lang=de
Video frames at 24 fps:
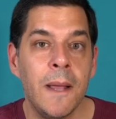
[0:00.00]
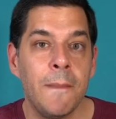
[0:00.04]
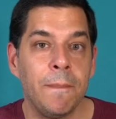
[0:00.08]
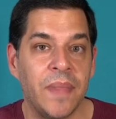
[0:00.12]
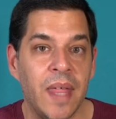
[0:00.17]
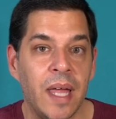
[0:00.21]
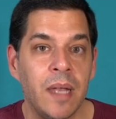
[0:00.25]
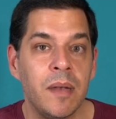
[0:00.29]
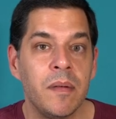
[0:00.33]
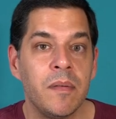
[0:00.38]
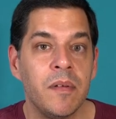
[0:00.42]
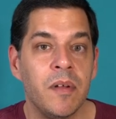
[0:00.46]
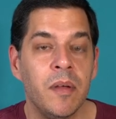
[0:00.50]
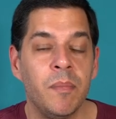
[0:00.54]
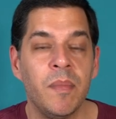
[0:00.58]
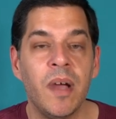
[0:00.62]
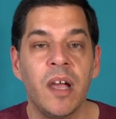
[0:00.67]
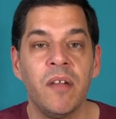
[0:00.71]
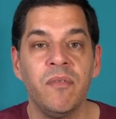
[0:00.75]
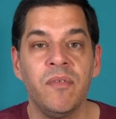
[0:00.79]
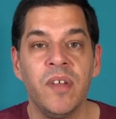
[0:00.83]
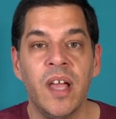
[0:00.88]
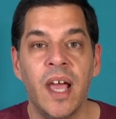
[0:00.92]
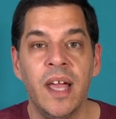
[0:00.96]
Dann
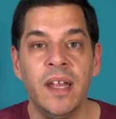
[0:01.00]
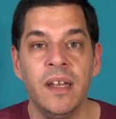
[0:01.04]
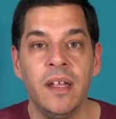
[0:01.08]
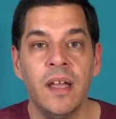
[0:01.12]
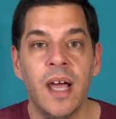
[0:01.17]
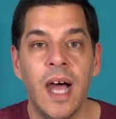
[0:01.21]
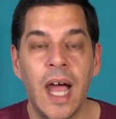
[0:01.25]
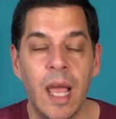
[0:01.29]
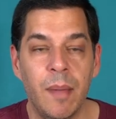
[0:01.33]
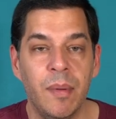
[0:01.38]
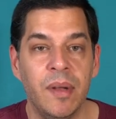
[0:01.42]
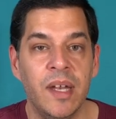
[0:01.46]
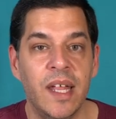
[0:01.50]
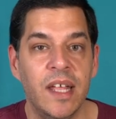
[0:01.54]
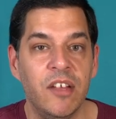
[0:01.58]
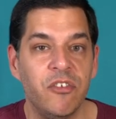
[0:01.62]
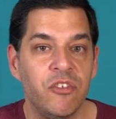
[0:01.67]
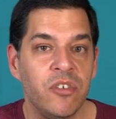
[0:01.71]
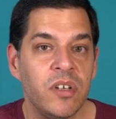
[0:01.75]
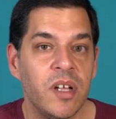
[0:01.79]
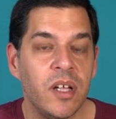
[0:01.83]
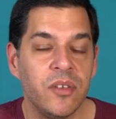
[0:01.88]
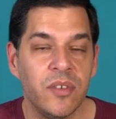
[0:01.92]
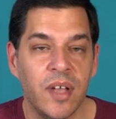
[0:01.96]
machen wir eine
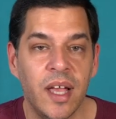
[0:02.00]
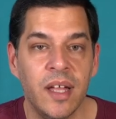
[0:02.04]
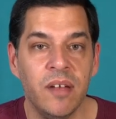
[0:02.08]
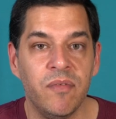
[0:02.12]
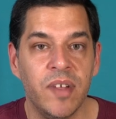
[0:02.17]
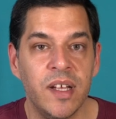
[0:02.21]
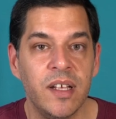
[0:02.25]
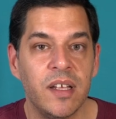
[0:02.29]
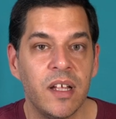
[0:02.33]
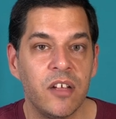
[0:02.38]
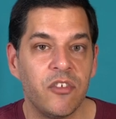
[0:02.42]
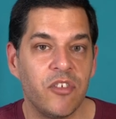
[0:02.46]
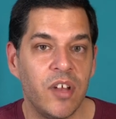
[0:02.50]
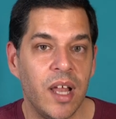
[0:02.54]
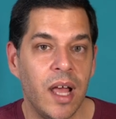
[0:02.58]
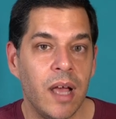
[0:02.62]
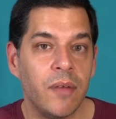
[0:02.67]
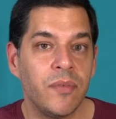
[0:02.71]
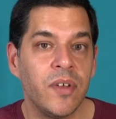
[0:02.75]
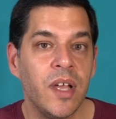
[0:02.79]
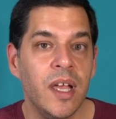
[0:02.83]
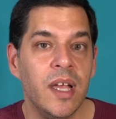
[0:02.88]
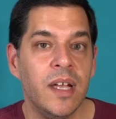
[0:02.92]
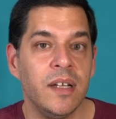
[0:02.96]
Hibernation, also einen
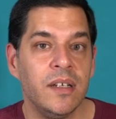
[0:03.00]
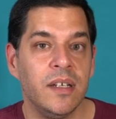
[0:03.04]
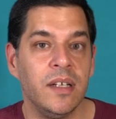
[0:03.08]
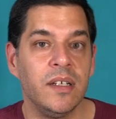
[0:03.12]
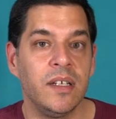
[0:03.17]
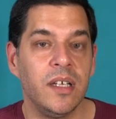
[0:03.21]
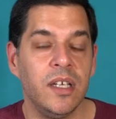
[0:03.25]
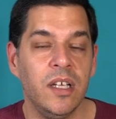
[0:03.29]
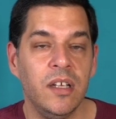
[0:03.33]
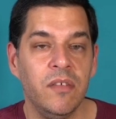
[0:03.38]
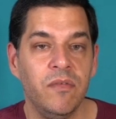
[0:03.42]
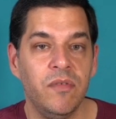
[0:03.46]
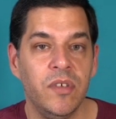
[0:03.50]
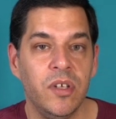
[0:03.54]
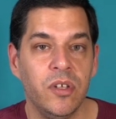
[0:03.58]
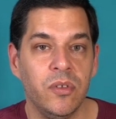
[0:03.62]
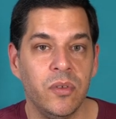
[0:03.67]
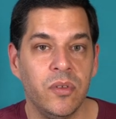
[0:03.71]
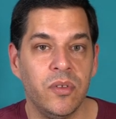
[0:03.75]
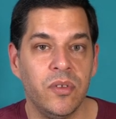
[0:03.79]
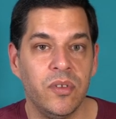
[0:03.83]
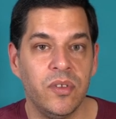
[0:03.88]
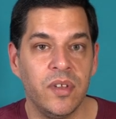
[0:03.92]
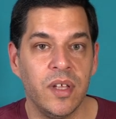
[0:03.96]
Winterschlaf. Dann kriegen wir
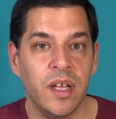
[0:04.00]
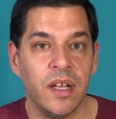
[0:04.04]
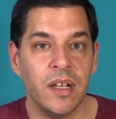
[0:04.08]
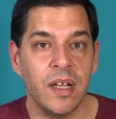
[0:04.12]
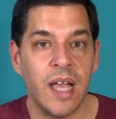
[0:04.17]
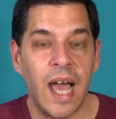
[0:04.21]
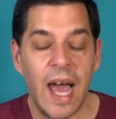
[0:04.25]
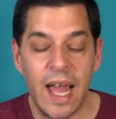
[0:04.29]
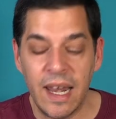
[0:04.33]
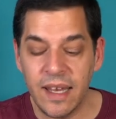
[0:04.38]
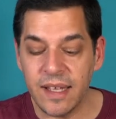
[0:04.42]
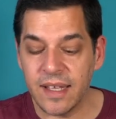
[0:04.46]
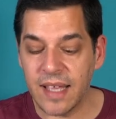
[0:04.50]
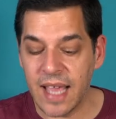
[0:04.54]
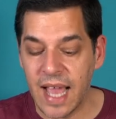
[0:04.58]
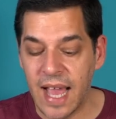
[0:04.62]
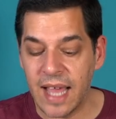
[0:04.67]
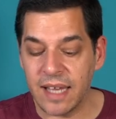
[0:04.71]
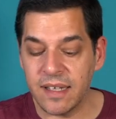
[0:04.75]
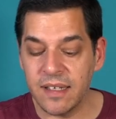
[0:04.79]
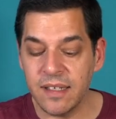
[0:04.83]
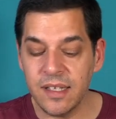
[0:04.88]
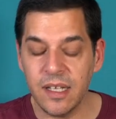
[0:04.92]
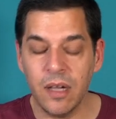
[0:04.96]
sozusagen alle
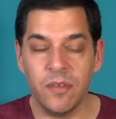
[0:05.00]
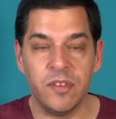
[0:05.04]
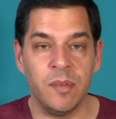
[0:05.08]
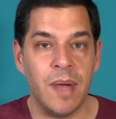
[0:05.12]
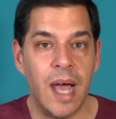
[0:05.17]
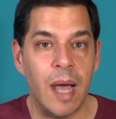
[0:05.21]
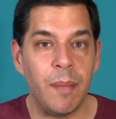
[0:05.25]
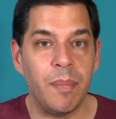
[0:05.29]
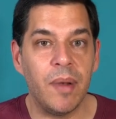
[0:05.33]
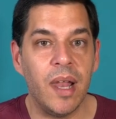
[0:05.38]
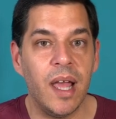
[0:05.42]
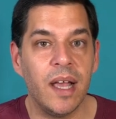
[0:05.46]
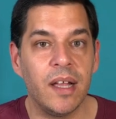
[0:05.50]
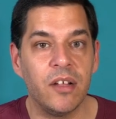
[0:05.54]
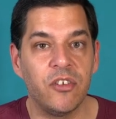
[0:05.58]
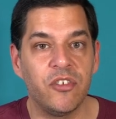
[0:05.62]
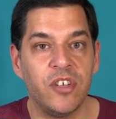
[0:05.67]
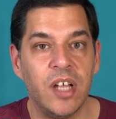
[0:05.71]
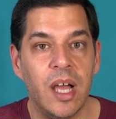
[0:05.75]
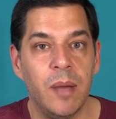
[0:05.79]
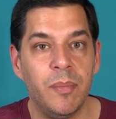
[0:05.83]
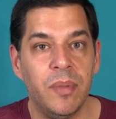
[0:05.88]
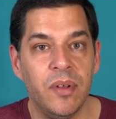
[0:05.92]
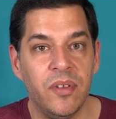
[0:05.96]
Karten, die auf dem
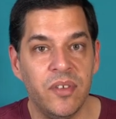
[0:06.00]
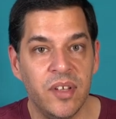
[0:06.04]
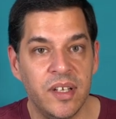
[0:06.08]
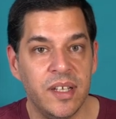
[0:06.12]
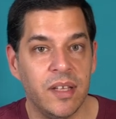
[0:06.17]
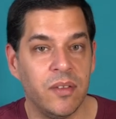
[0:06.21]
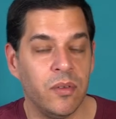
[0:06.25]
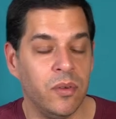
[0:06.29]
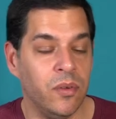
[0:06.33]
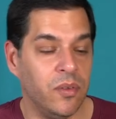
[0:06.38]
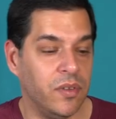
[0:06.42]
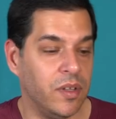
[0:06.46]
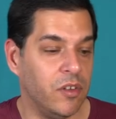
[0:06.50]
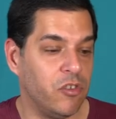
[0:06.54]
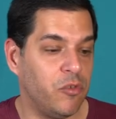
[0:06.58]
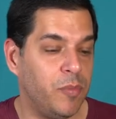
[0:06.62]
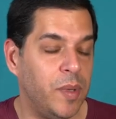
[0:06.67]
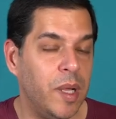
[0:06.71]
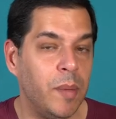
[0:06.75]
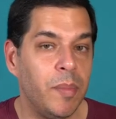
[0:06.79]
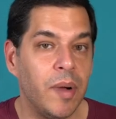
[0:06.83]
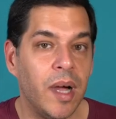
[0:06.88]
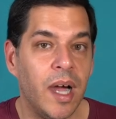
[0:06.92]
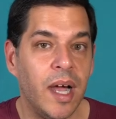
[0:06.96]
Ablagestapel sind, jetzt in unseren
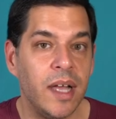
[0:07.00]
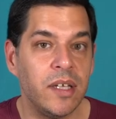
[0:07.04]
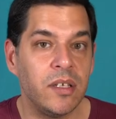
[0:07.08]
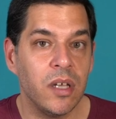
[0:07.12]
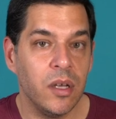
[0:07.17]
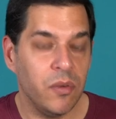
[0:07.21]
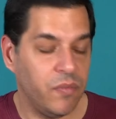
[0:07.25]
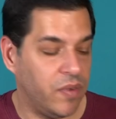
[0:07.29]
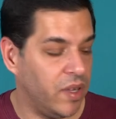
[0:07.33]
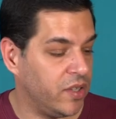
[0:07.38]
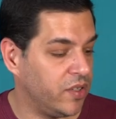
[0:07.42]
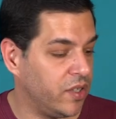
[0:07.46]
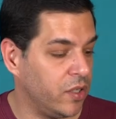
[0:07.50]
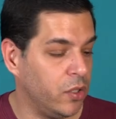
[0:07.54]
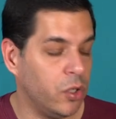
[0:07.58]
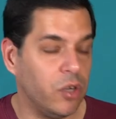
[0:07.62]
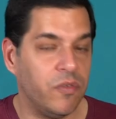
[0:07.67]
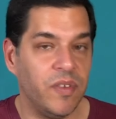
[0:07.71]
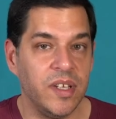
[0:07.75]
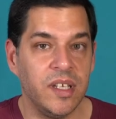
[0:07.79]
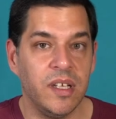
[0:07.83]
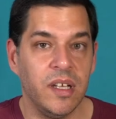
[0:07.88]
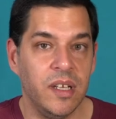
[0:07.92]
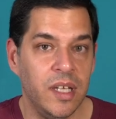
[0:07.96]
Spielbereich. Falls da noch
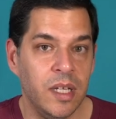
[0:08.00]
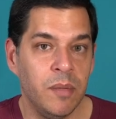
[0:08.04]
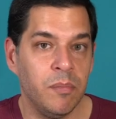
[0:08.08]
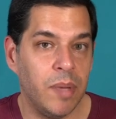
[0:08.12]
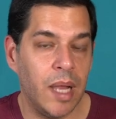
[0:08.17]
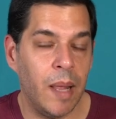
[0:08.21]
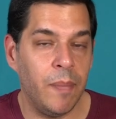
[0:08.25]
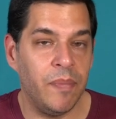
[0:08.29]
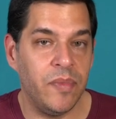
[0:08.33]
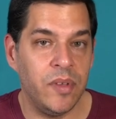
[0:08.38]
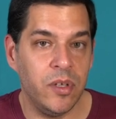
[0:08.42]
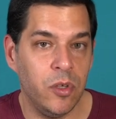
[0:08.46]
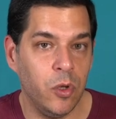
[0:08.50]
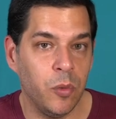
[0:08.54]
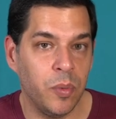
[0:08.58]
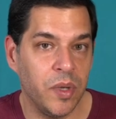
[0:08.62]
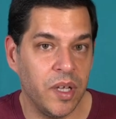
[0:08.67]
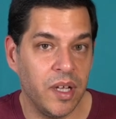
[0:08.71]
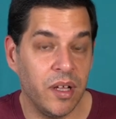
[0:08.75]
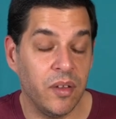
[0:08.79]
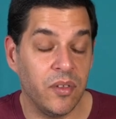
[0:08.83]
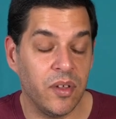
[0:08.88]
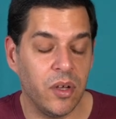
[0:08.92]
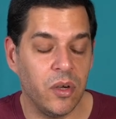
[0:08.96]
welche liegen, bleiben die
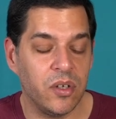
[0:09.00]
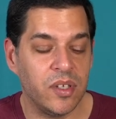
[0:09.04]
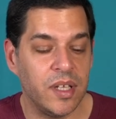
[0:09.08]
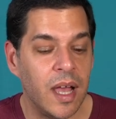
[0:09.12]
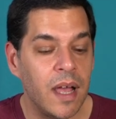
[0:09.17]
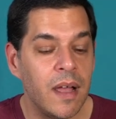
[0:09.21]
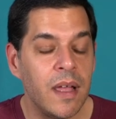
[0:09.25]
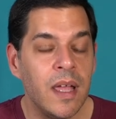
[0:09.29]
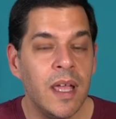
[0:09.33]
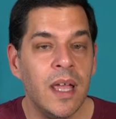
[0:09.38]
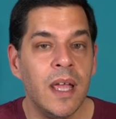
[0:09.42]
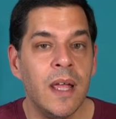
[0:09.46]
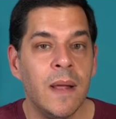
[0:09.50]
übrigens auch da.